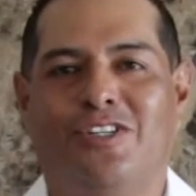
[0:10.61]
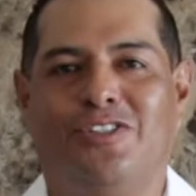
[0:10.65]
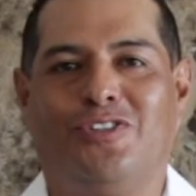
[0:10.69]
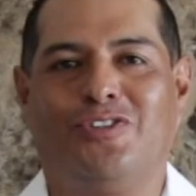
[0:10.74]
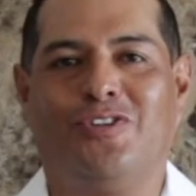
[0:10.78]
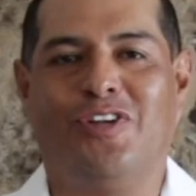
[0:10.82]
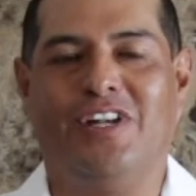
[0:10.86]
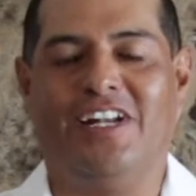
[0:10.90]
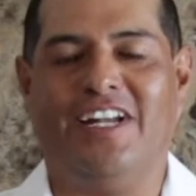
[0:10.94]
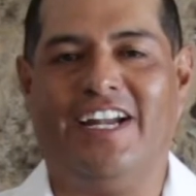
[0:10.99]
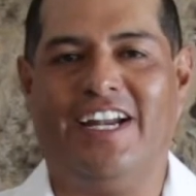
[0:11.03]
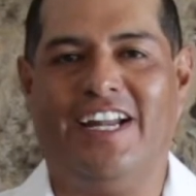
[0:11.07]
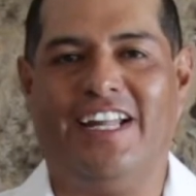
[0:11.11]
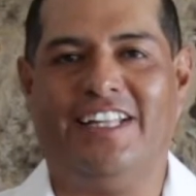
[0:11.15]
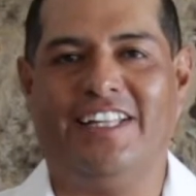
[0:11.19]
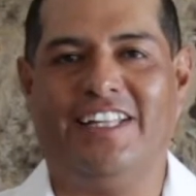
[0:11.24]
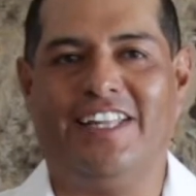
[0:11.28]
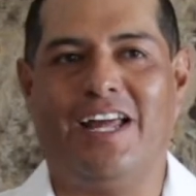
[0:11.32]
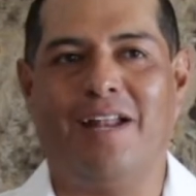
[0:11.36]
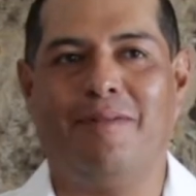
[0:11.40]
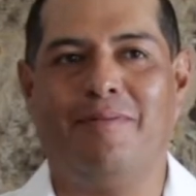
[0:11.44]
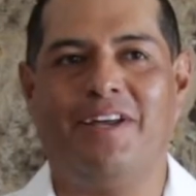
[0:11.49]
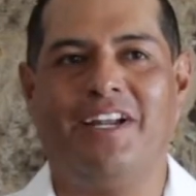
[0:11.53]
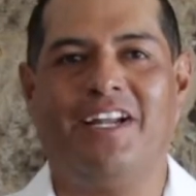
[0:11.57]
Soy el gerente
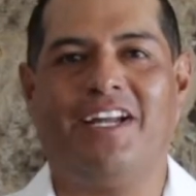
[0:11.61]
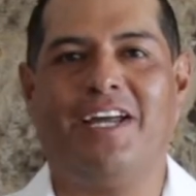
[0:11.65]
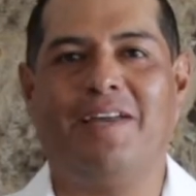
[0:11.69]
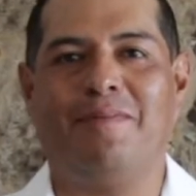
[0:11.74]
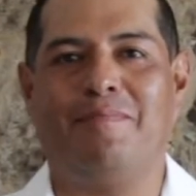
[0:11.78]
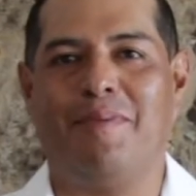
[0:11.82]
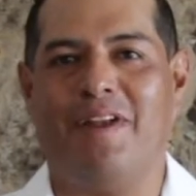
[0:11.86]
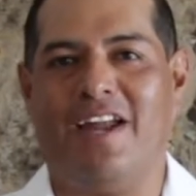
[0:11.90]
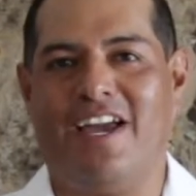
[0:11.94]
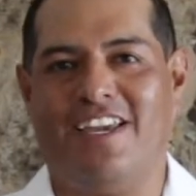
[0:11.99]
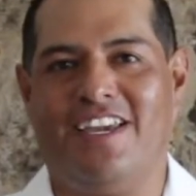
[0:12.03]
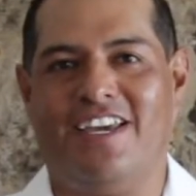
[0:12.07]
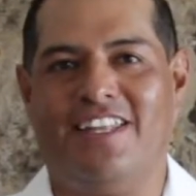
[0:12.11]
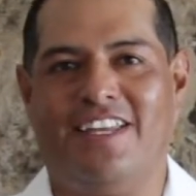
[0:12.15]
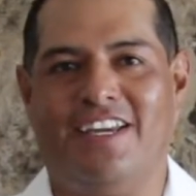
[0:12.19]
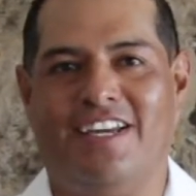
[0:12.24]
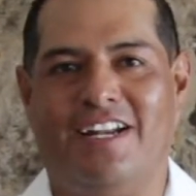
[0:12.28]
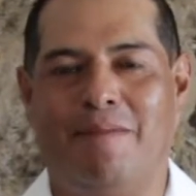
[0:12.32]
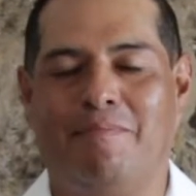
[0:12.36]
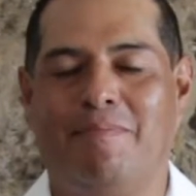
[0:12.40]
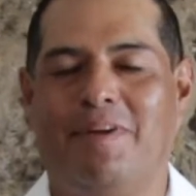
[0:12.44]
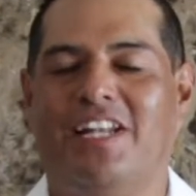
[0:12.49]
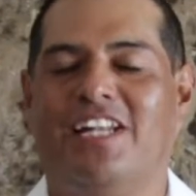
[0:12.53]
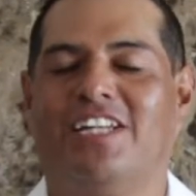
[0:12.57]
de Alberca y Playa de
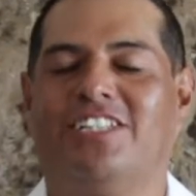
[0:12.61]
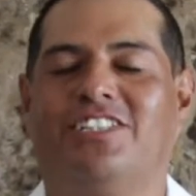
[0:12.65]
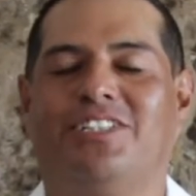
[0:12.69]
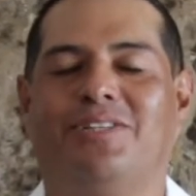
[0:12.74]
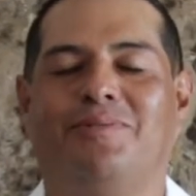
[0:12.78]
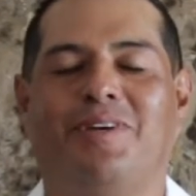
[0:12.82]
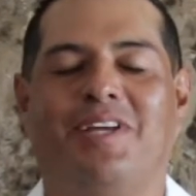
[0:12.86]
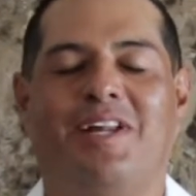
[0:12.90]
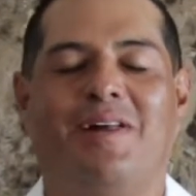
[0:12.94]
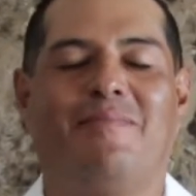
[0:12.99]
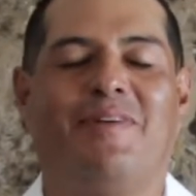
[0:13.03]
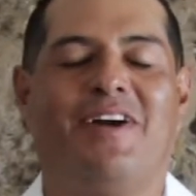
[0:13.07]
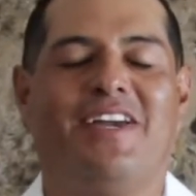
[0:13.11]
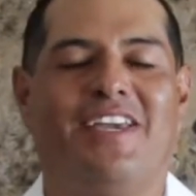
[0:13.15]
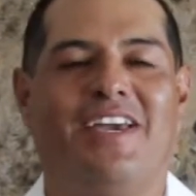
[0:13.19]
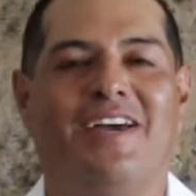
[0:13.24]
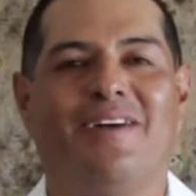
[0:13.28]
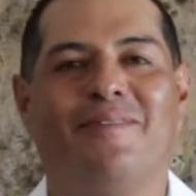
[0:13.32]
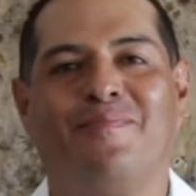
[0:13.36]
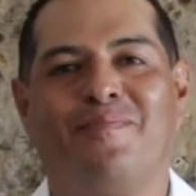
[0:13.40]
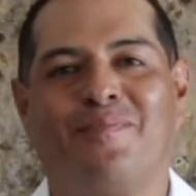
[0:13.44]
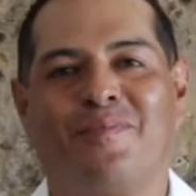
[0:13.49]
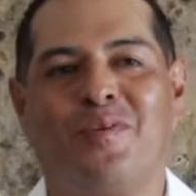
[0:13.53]
Gran Velas Riviera Maya.